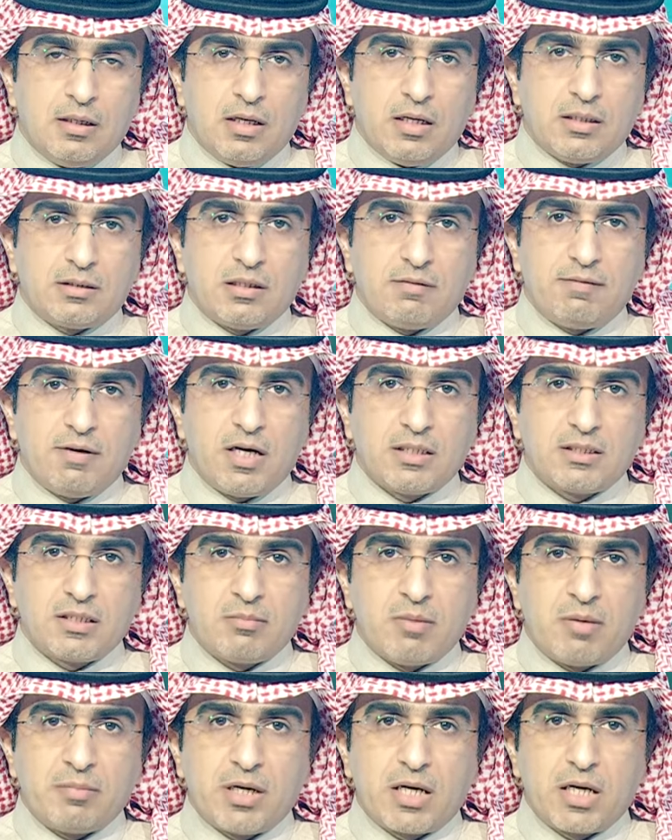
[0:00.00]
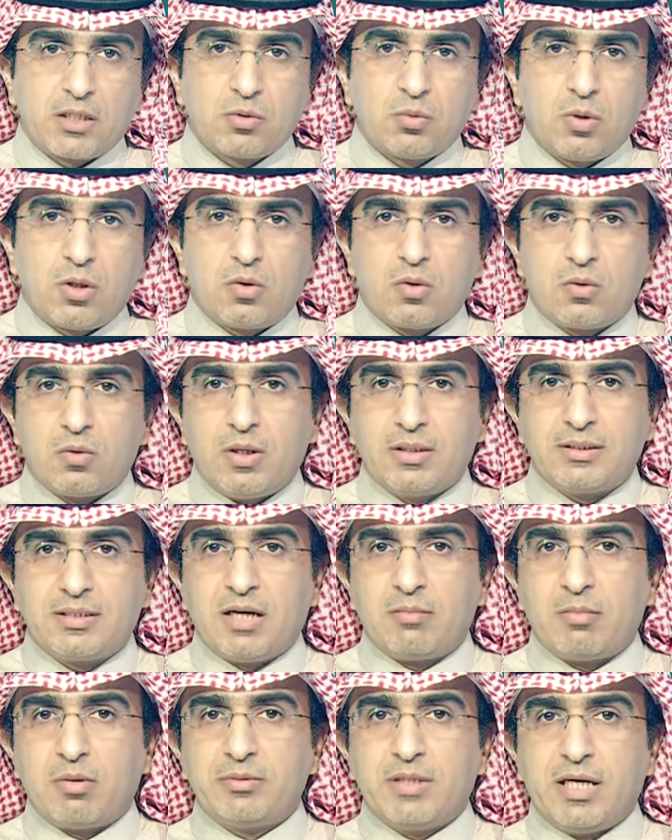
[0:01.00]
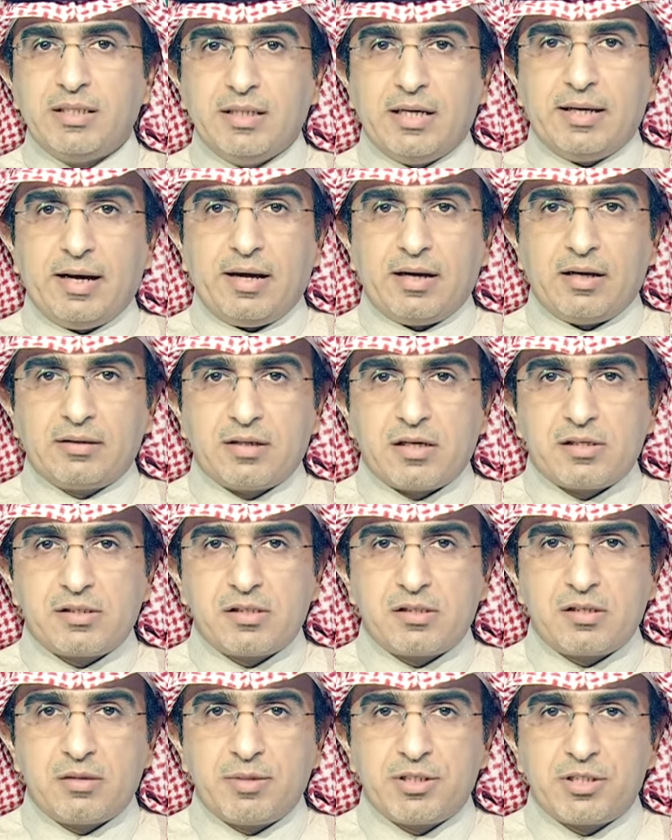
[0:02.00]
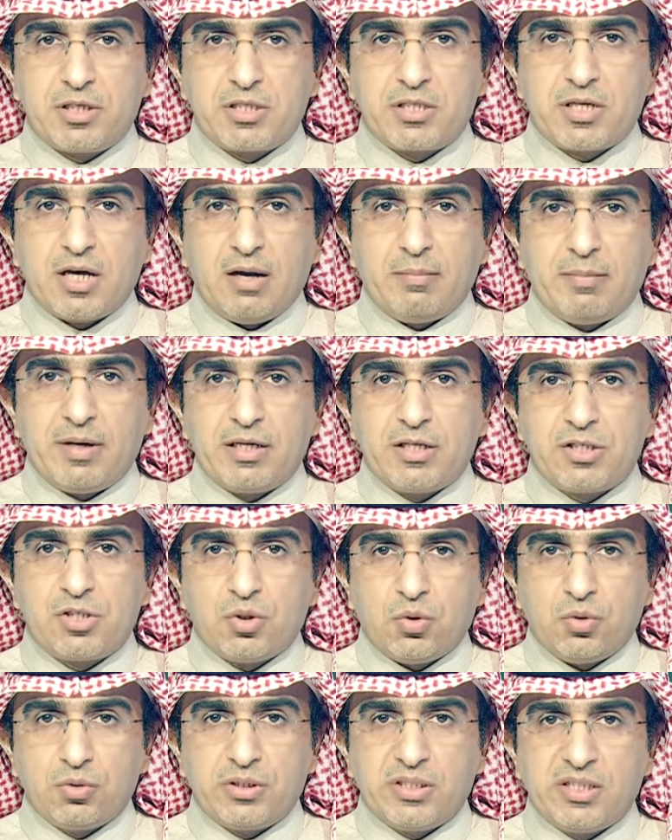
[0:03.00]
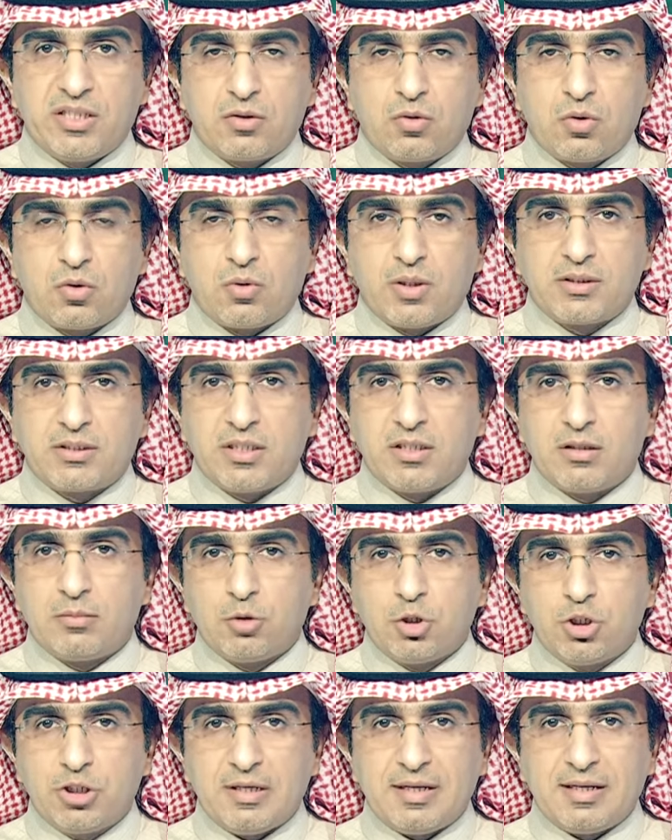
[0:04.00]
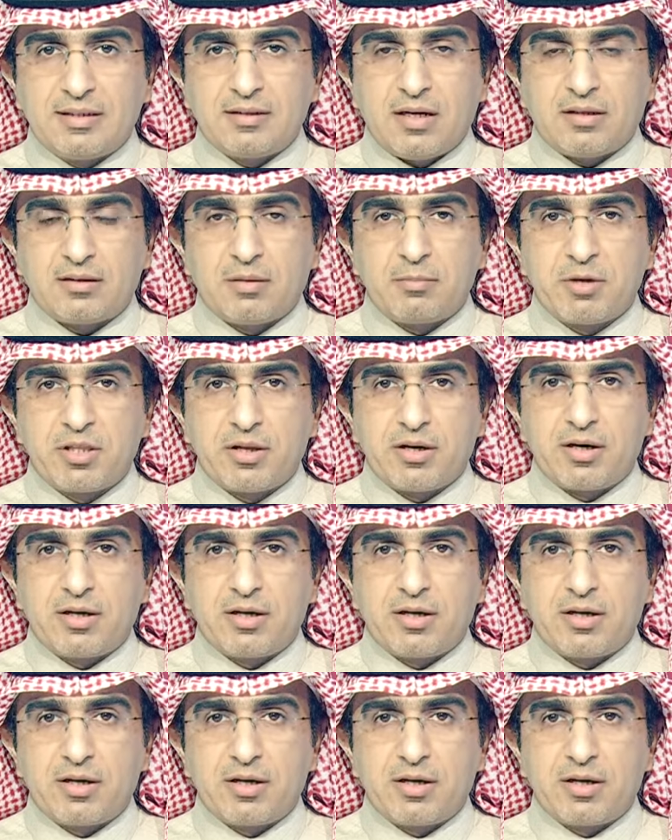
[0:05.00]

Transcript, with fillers: اتفقت المملكة وكرواتيا مبدئيا على تأسيس مجلس أعمال سعودي كرواتي مشترك تحت مظلة